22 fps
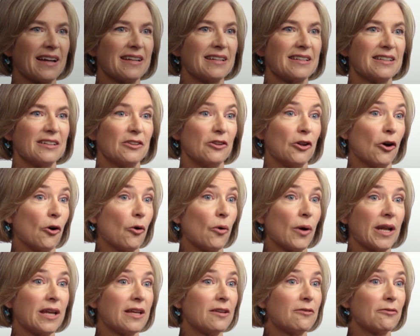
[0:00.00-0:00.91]
No
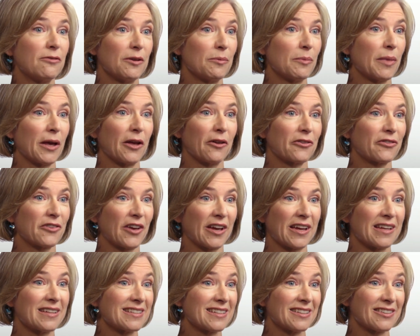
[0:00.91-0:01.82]
conocía ninguna mujer
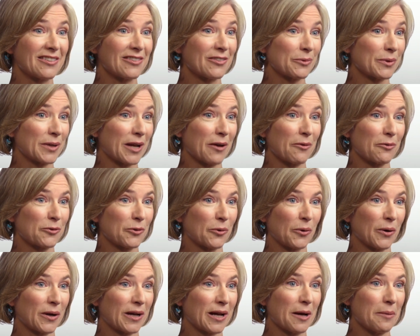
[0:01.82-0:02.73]
científica cuando
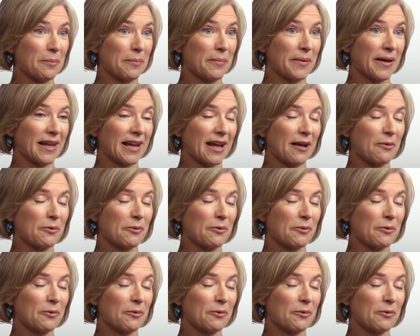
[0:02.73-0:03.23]
era niña